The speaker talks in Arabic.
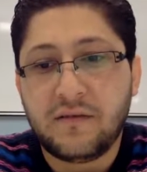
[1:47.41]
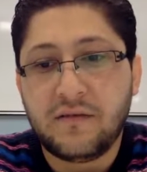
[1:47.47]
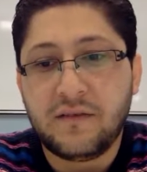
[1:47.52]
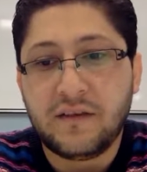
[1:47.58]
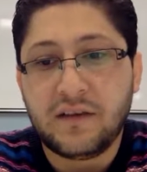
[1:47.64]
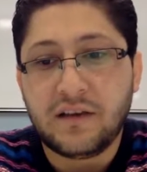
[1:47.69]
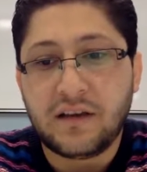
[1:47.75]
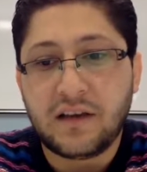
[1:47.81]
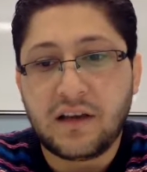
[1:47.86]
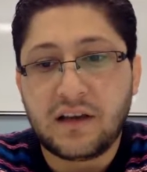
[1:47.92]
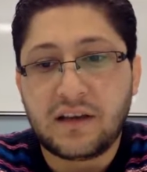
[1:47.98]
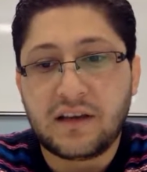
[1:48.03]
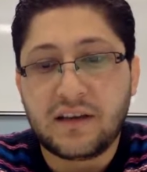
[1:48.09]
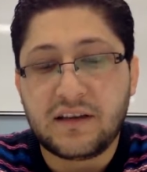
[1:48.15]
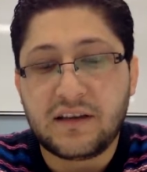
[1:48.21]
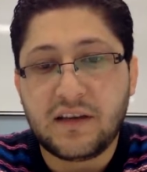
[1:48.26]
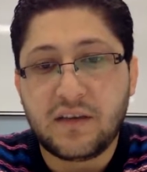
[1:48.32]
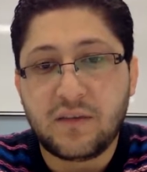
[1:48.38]
في
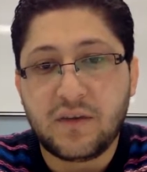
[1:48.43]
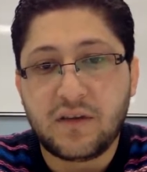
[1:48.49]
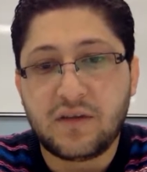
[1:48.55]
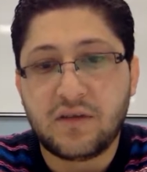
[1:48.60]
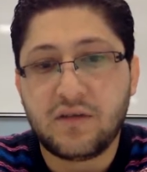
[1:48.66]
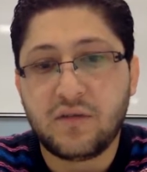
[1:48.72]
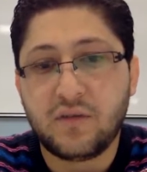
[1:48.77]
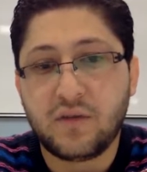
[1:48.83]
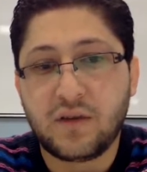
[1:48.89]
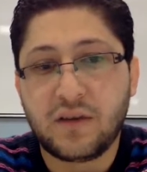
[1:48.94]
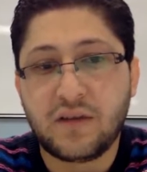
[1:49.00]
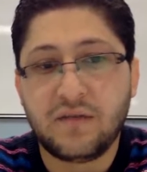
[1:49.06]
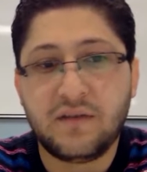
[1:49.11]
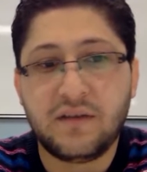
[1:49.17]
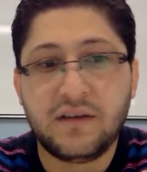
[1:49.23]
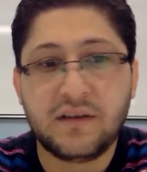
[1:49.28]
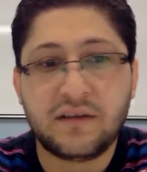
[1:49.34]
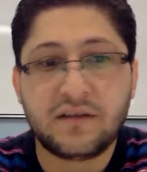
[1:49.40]
الكتابة
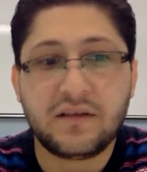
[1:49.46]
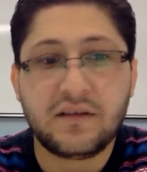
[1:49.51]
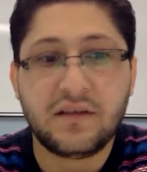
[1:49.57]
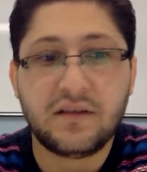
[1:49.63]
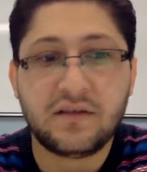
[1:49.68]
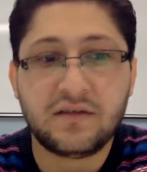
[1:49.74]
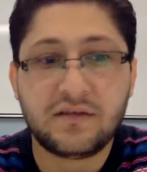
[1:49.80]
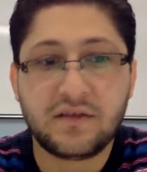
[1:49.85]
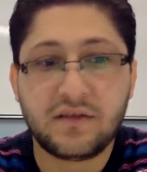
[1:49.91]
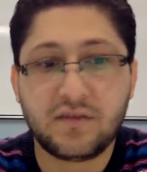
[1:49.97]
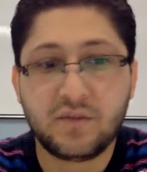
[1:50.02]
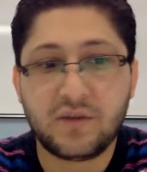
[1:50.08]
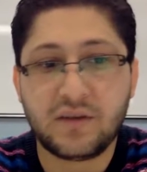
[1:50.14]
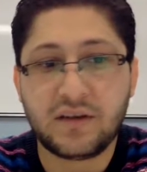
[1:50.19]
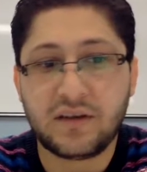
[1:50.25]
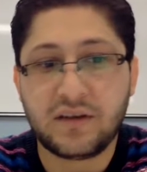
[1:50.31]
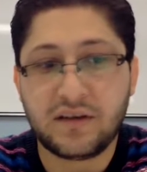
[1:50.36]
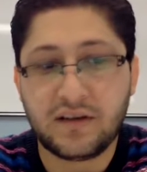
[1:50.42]
وكيفية
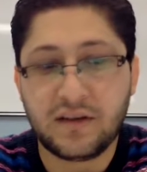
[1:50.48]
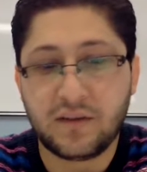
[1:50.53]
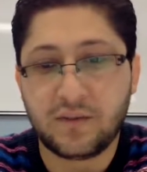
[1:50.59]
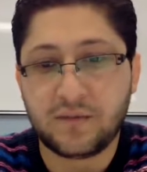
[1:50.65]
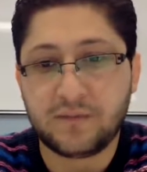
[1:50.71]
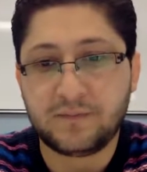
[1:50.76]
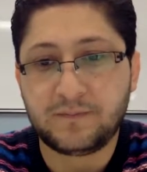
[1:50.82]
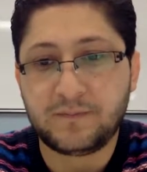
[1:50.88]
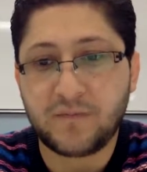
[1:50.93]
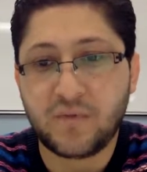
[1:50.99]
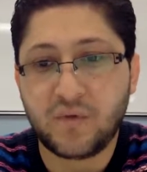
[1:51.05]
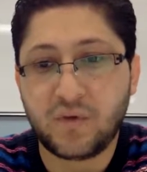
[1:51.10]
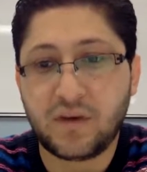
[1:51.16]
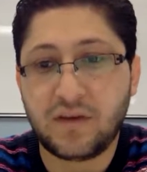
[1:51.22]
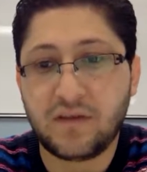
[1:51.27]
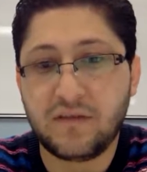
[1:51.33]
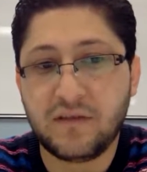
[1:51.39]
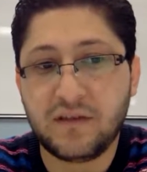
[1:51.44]
تطوير الكتابة
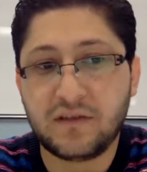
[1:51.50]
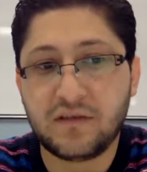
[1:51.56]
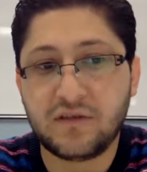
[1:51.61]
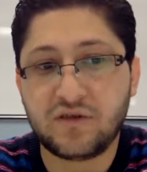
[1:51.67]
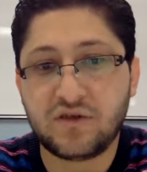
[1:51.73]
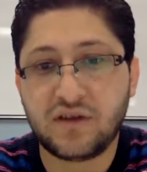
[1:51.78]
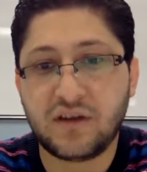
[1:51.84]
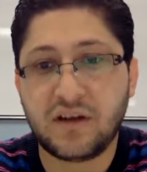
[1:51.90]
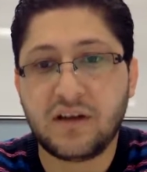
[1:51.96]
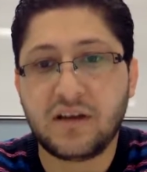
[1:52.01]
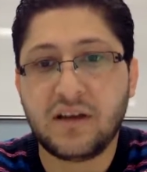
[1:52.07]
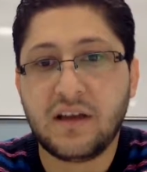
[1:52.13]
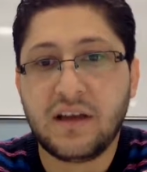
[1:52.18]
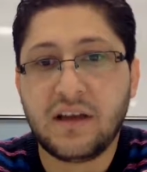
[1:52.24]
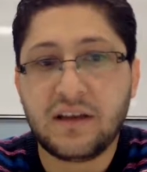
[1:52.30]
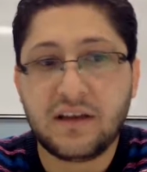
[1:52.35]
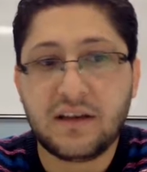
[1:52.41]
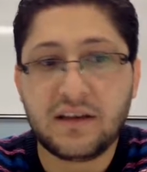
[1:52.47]
وكيفية إجراء
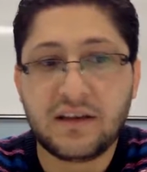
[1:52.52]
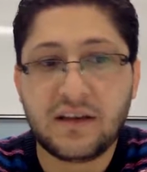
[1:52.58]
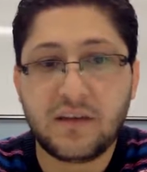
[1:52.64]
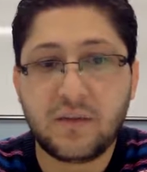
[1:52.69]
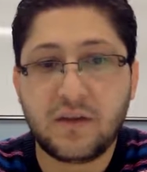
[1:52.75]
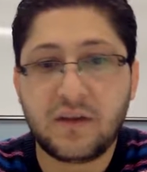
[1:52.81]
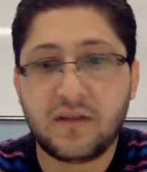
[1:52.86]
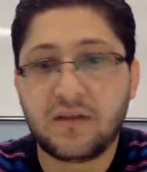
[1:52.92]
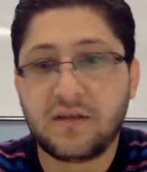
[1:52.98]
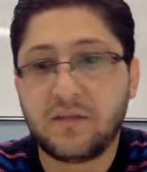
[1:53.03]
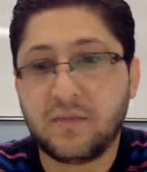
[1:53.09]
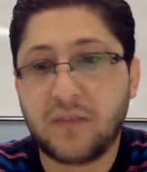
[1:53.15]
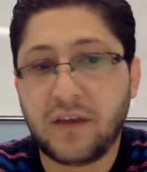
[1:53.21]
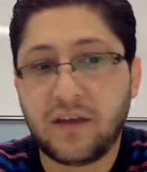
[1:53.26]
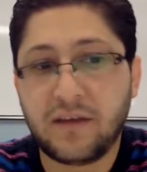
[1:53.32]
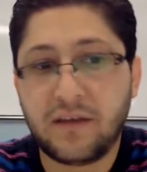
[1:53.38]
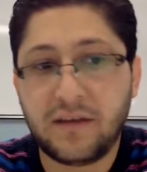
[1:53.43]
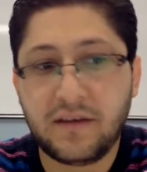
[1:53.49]
كتابة
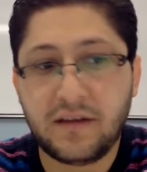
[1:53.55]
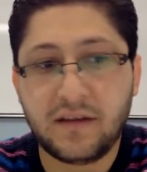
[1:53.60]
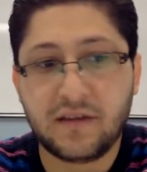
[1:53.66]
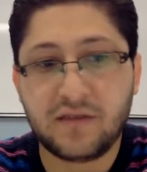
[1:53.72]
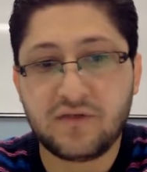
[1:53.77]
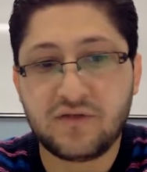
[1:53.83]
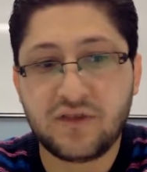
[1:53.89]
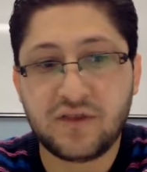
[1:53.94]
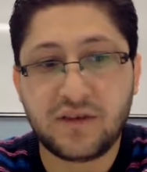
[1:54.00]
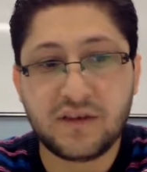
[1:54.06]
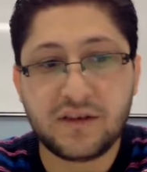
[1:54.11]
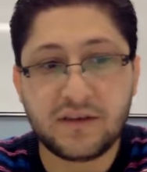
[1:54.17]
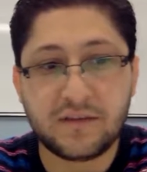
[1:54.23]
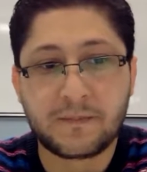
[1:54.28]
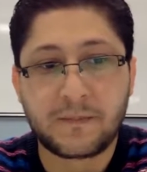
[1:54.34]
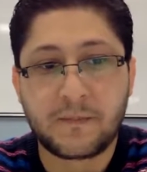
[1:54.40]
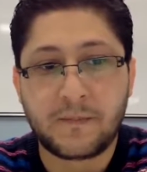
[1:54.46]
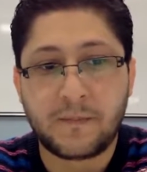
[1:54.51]
بحثية جيدة
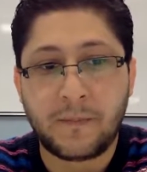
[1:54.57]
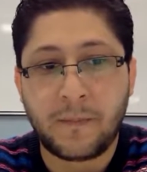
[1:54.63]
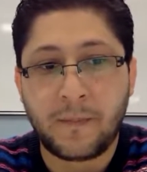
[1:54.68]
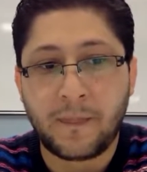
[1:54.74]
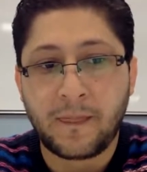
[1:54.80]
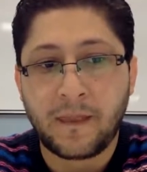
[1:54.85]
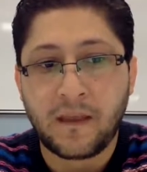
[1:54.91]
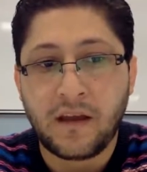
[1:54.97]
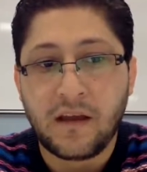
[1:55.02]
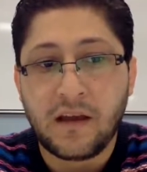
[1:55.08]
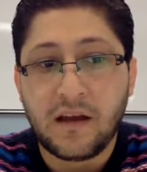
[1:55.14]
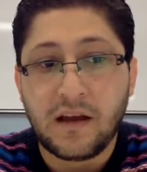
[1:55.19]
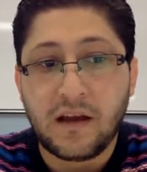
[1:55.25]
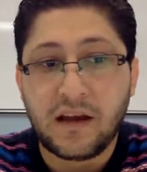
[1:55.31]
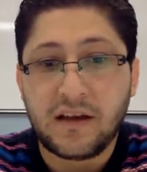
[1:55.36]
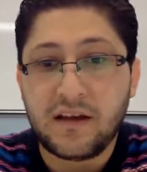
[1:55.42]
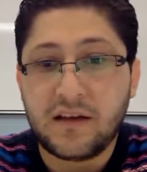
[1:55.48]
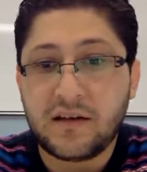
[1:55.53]

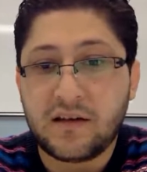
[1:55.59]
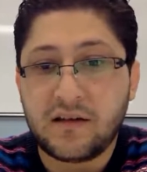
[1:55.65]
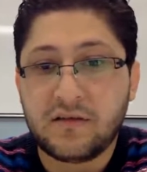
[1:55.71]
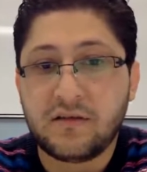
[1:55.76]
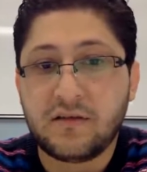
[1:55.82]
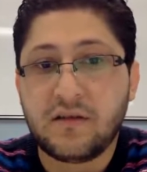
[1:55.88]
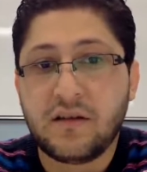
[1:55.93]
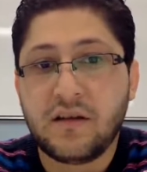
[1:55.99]
أخيرا